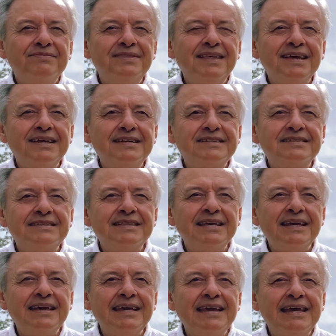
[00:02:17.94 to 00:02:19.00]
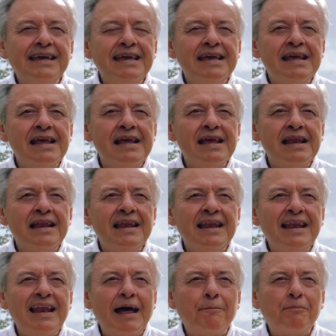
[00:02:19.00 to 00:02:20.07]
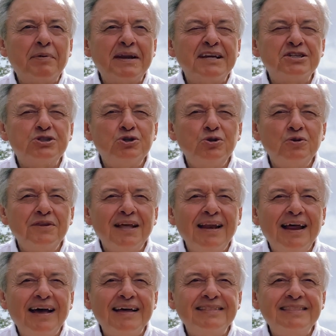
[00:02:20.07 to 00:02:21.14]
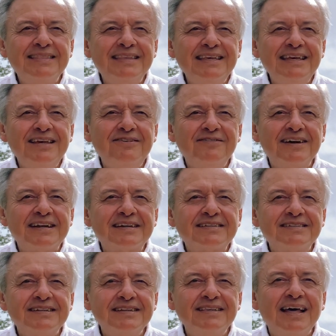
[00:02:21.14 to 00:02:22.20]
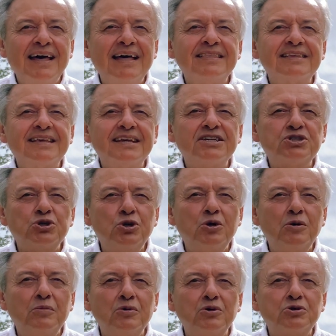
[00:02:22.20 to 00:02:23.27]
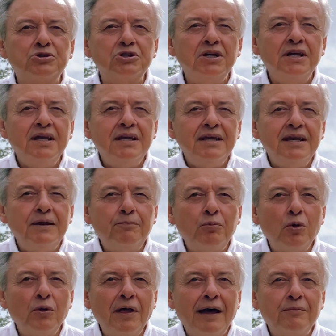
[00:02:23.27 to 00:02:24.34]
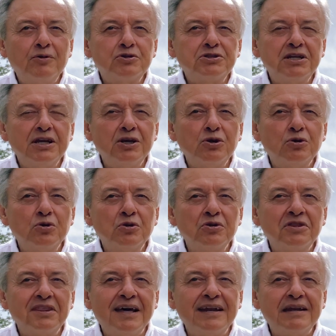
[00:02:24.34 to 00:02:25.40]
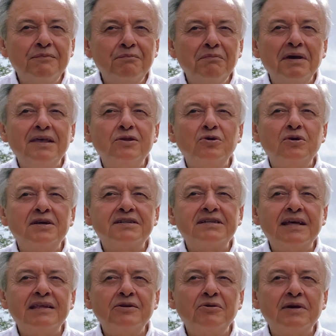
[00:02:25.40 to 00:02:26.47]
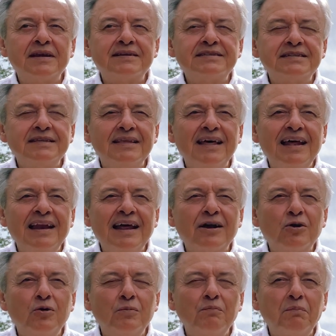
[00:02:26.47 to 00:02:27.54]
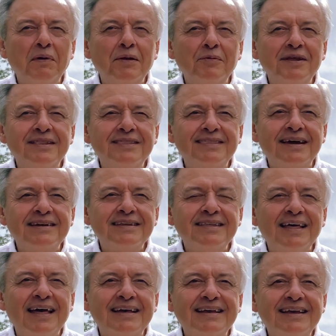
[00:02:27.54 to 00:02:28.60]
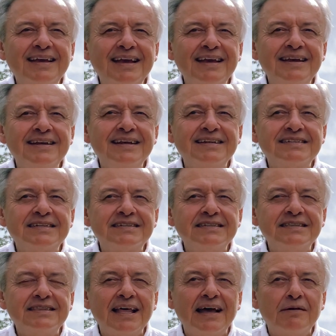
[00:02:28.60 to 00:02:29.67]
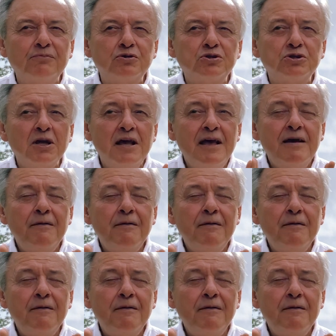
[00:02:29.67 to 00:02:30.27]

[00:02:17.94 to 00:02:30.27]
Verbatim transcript: desde el aprecio de la diversidad que somos y podamos encontrar en medio de esa diversidad la complementariedad que necesitamos